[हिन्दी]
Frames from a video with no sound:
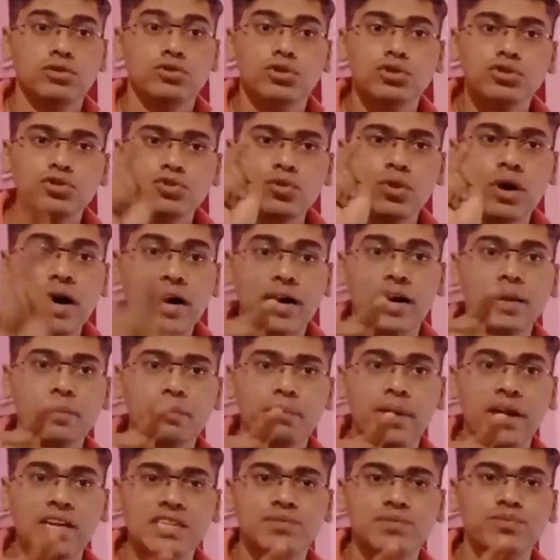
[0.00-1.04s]
दोस्तों अगर
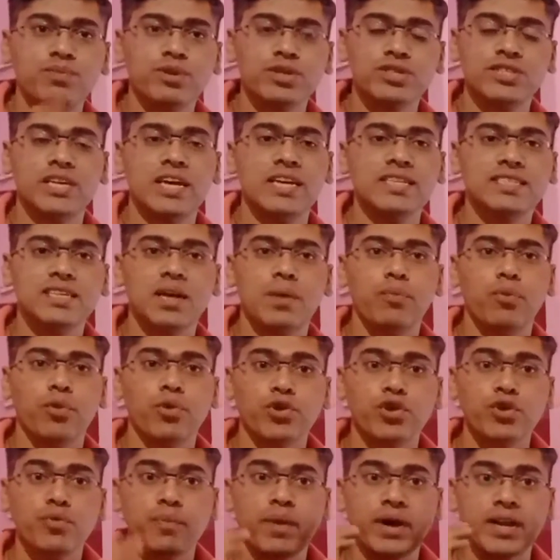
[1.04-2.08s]
पासपोर्ट साइज का
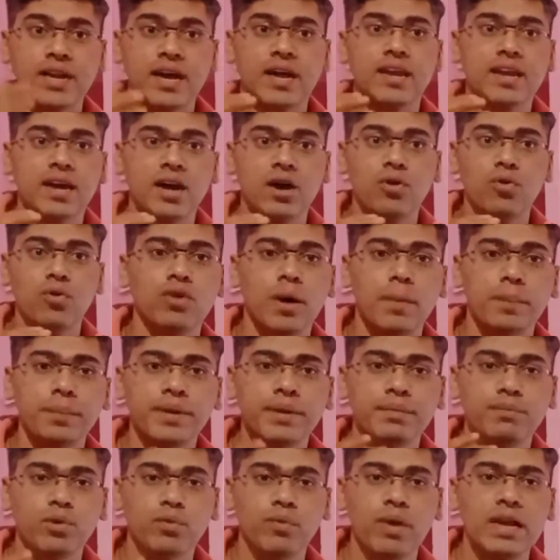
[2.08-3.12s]
फोटो बनाना हो
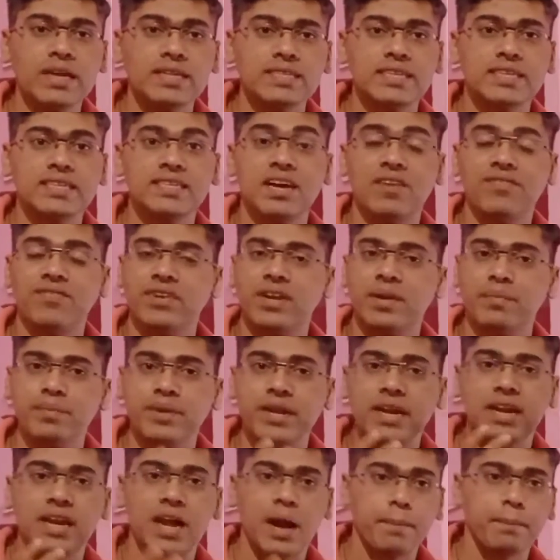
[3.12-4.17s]
अपने मोबाइल से या फिर
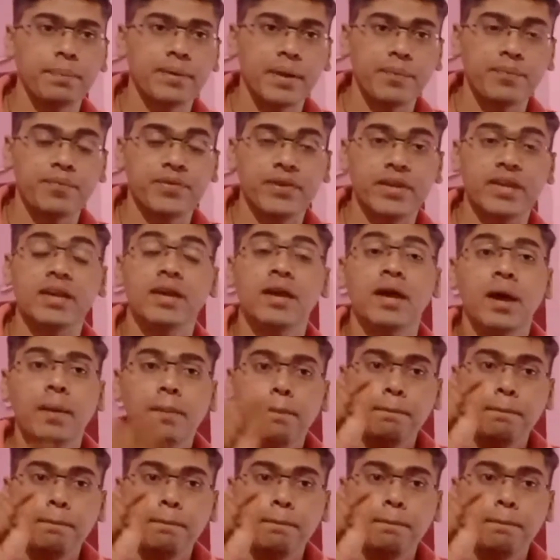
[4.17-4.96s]
अपने लैपटॉप से